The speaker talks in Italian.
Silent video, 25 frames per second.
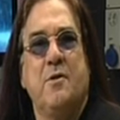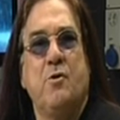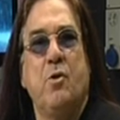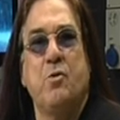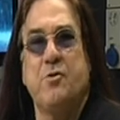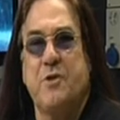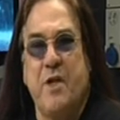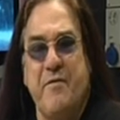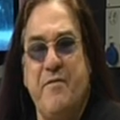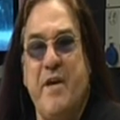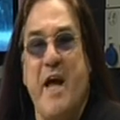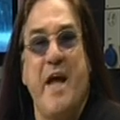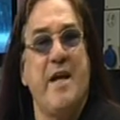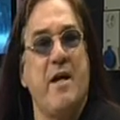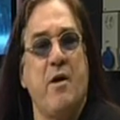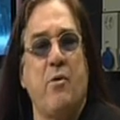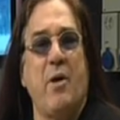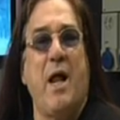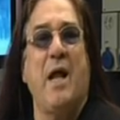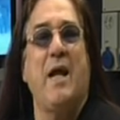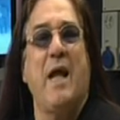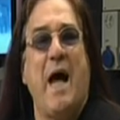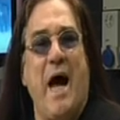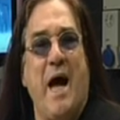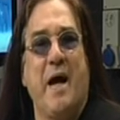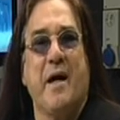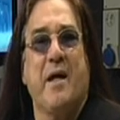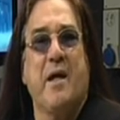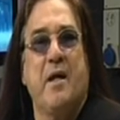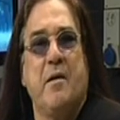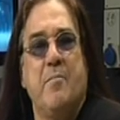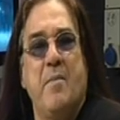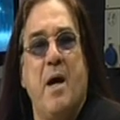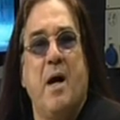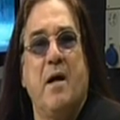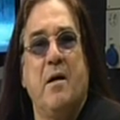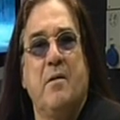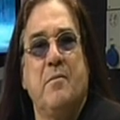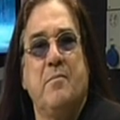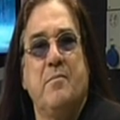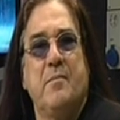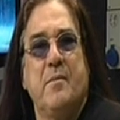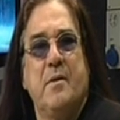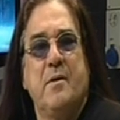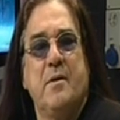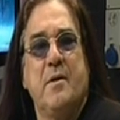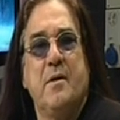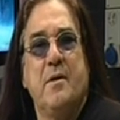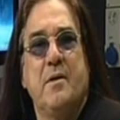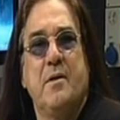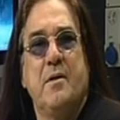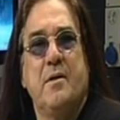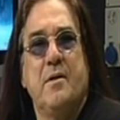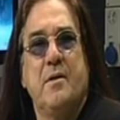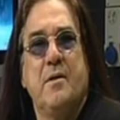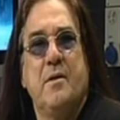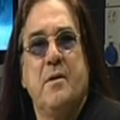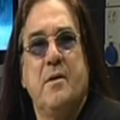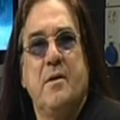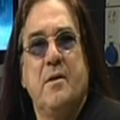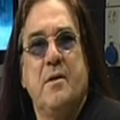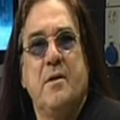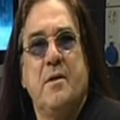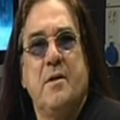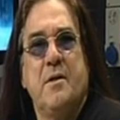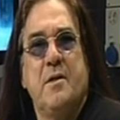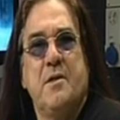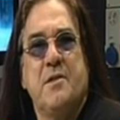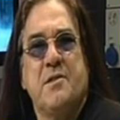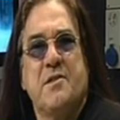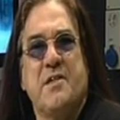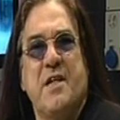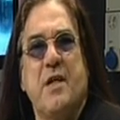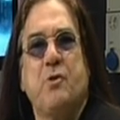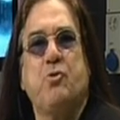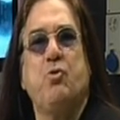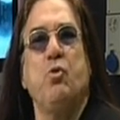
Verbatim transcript: non ti viene una lacrima. Se